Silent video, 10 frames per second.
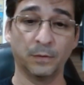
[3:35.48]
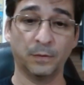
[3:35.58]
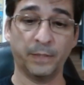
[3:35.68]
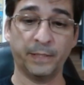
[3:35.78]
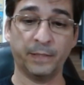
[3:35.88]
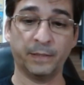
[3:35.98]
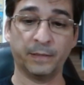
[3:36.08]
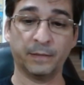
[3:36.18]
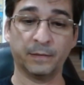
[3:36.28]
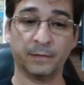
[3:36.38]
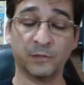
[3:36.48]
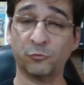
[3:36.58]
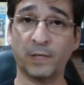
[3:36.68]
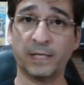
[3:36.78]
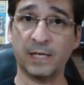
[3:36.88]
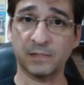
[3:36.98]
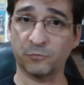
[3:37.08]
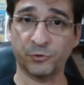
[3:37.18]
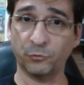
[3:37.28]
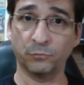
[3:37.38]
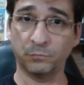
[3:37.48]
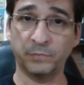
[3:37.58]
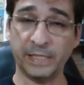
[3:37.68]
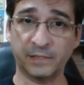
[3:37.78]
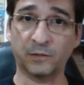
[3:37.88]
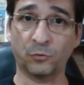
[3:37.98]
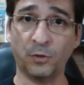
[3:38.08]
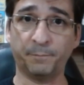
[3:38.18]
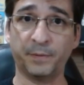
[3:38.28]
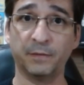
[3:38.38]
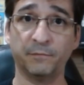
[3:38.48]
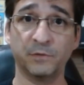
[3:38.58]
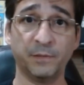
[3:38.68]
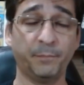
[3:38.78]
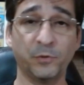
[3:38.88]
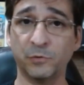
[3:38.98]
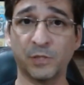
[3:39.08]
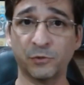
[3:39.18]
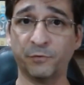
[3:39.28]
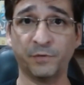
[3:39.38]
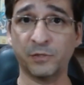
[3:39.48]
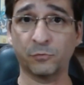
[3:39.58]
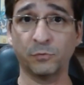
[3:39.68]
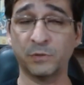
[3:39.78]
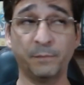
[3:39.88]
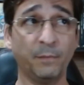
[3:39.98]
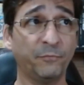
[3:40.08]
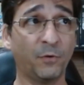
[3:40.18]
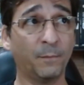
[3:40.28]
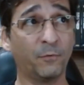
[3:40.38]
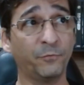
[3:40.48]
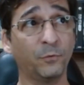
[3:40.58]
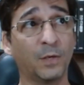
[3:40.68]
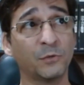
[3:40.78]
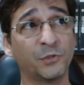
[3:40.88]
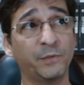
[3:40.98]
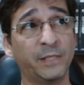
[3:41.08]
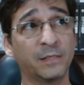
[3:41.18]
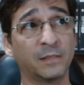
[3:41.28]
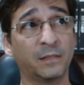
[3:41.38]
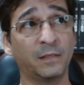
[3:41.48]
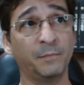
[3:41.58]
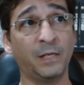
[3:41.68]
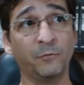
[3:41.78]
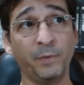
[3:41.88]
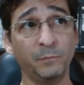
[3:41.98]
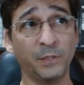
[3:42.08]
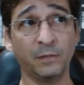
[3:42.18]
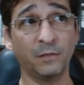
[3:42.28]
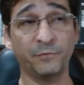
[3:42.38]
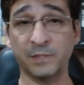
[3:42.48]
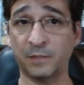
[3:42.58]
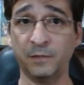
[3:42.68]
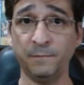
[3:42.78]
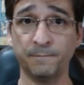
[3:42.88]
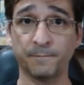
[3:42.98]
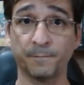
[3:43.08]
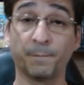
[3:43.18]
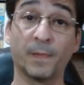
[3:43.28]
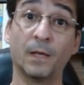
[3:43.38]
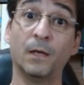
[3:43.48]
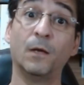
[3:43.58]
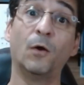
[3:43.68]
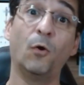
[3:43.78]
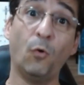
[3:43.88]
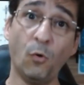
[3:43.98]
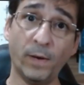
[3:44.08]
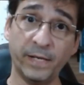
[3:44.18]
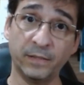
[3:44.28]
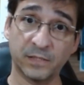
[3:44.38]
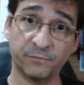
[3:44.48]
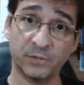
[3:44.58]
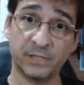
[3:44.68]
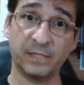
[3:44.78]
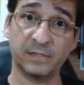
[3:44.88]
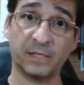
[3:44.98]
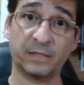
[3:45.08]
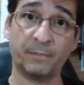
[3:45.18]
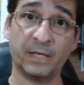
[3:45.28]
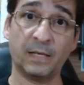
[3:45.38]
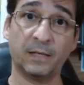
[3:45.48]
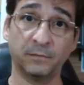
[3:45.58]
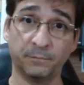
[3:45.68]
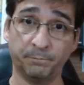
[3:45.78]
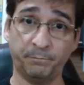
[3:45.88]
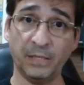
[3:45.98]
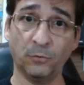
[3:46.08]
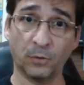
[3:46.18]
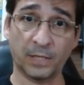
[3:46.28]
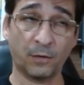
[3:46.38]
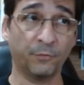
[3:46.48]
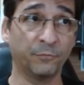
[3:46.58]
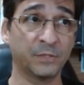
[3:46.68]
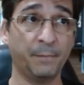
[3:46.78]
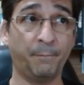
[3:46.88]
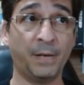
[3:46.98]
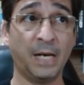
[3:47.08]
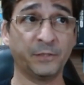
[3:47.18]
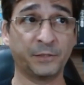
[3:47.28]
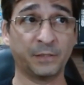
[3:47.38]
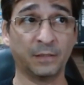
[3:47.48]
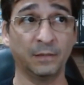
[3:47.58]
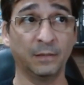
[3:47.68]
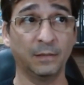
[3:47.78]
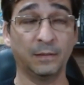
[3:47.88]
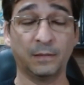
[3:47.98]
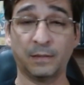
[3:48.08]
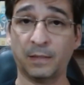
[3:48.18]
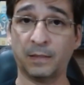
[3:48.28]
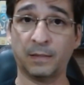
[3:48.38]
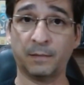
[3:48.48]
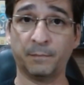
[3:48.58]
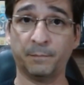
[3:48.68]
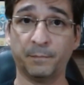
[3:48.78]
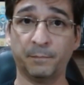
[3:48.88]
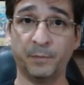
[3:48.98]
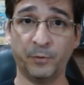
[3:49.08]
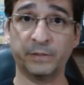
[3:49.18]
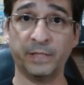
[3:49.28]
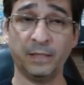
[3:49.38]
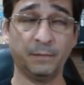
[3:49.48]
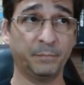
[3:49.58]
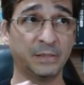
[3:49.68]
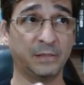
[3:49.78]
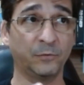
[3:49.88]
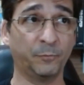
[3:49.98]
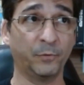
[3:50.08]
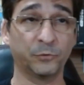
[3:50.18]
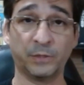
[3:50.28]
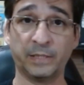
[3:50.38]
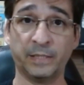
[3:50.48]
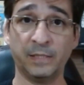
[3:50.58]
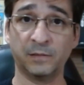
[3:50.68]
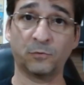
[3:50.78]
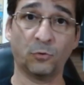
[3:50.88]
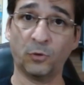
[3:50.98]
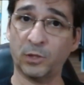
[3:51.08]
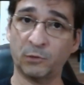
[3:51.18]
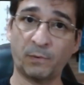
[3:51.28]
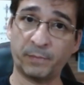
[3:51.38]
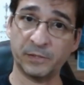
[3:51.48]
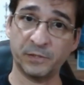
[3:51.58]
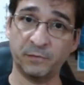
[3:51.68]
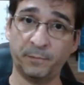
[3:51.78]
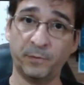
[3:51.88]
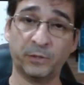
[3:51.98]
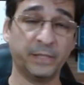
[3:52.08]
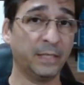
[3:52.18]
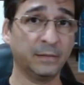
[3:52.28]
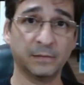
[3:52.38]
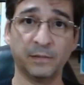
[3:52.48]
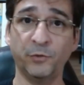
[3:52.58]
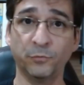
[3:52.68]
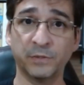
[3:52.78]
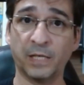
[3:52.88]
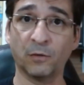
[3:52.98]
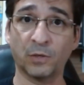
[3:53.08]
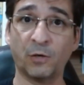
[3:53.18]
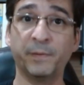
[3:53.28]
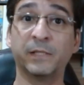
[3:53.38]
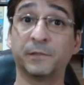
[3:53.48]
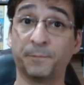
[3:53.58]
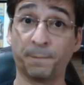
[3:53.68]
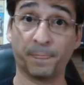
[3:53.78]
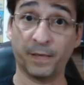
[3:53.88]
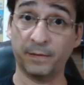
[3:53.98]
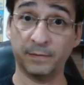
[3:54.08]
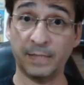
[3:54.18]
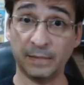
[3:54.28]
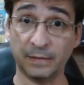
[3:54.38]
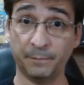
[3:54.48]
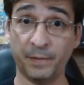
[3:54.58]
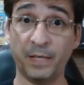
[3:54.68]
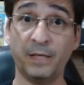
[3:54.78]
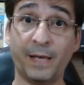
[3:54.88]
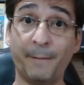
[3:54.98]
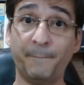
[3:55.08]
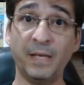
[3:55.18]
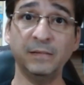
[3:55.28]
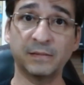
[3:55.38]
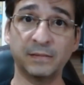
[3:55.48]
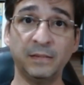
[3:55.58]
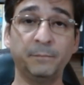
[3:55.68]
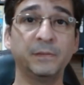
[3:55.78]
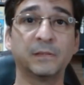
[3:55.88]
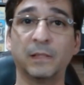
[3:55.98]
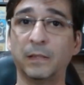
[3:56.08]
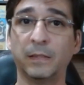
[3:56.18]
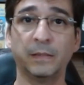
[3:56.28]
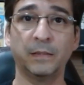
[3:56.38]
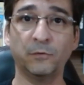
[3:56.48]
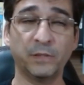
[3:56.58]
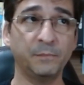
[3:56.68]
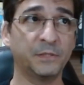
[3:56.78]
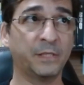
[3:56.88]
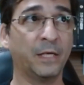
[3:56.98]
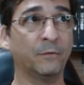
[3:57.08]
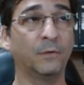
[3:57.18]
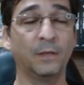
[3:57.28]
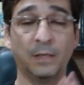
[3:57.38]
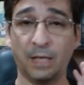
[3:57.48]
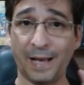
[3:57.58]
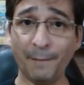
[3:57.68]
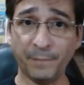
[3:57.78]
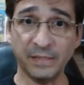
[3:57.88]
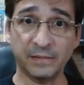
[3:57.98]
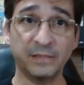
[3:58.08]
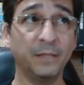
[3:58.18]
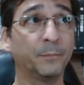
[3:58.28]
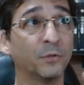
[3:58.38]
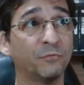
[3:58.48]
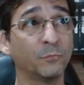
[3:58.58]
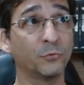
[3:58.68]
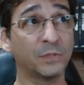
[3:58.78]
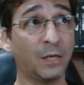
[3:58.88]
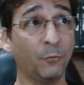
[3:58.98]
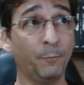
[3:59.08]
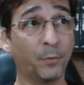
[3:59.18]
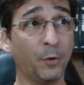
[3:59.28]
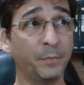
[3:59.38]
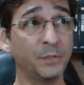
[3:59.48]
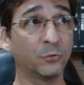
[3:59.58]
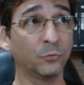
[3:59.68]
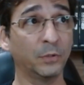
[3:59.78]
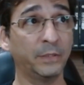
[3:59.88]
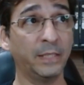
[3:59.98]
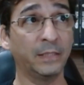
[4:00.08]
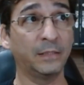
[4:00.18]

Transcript: é, na sua casa, no seu desktop, você pode usar o seu VS Code da mesma forma, configurar o seu index HTML do mesmo jeito que ele fez aqui. Ou ainda, se você quiser trabalhar bem local, você baixa a biblioteca p5.js, coloca numa pastinha de bibliotecas e usa ela localmente. Dá também, é bem simples, não tem mistério. A princípio, nós vamos usar o próprio editor dele